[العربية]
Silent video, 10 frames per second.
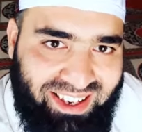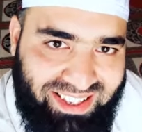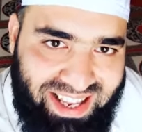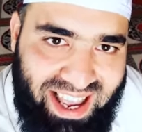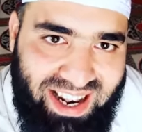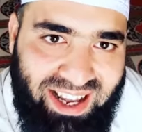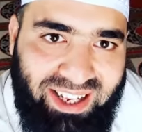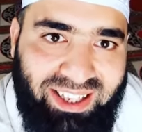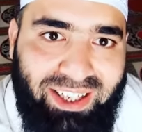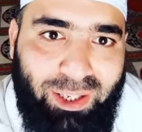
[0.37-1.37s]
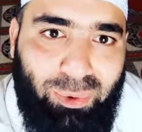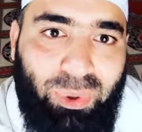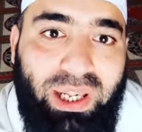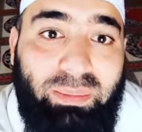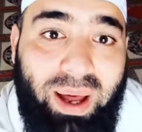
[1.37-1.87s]
رسالة
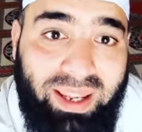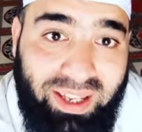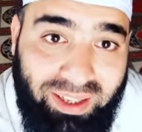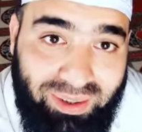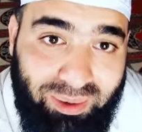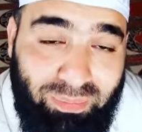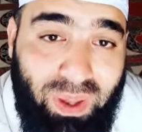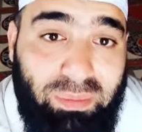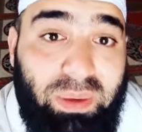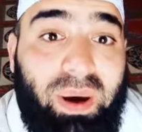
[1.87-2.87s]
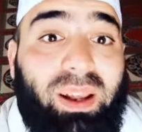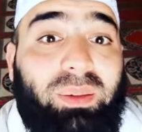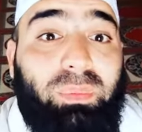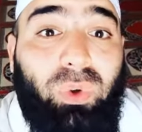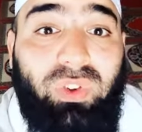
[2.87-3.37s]
لكل مريض
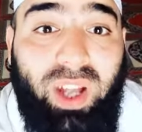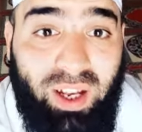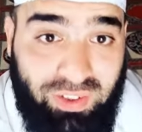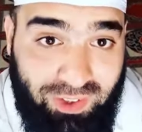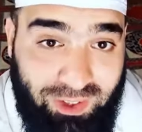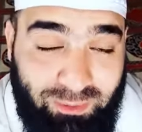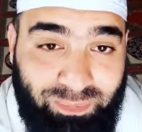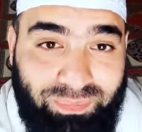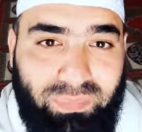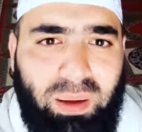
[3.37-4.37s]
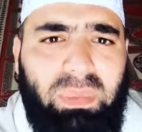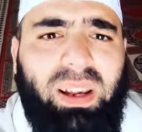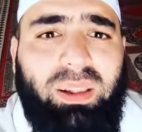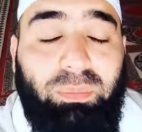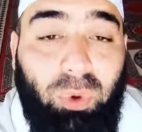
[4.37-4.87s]
بمرض مستعصي
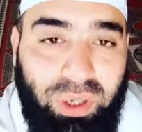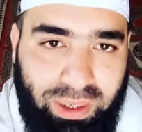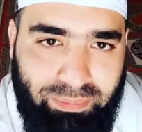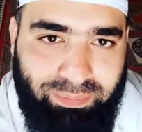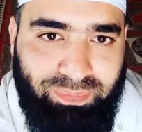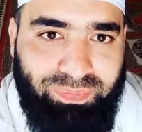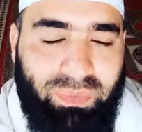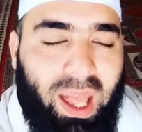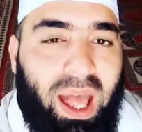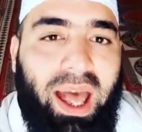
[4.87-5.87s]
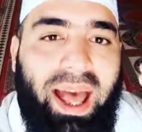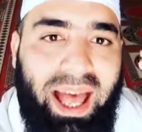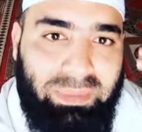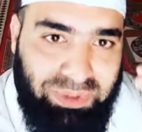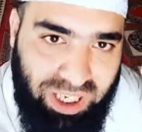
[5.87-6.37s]
مرض مؤلم
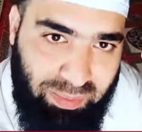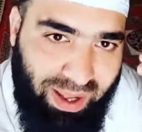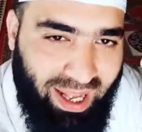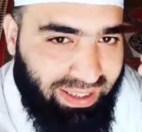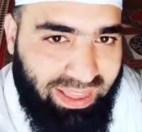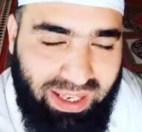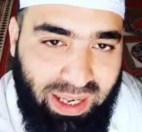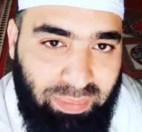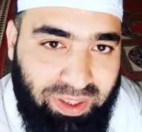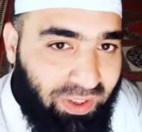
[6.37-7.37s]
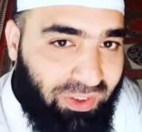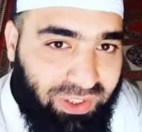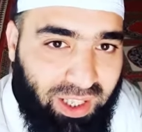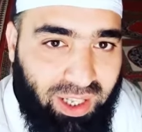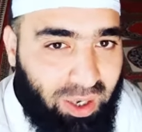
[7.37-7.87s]
أبشر بحديث النبي
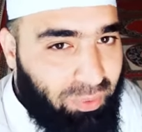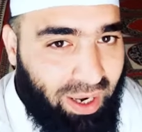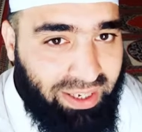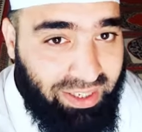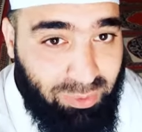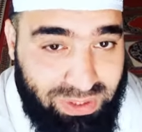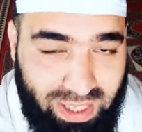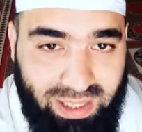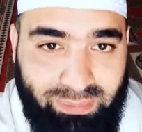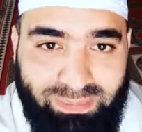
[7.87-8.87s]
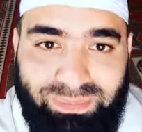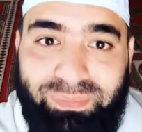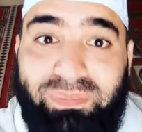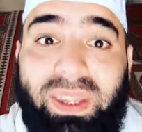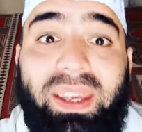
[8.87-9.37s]
صلى الله عليه وسلم
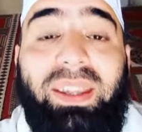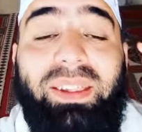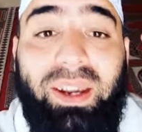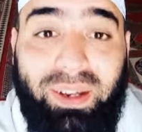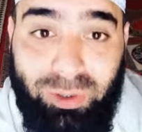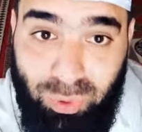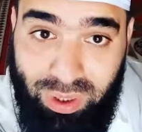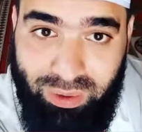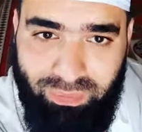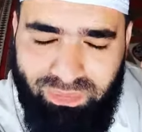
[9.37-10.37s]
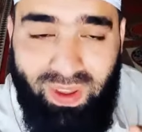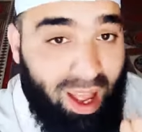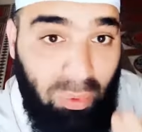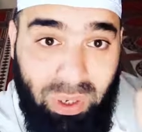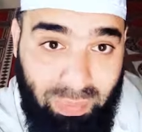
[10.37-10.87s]
إن الرجل
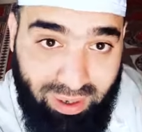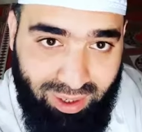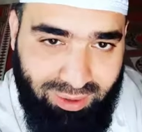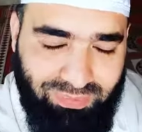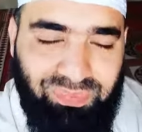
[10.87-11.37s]
أو المرأة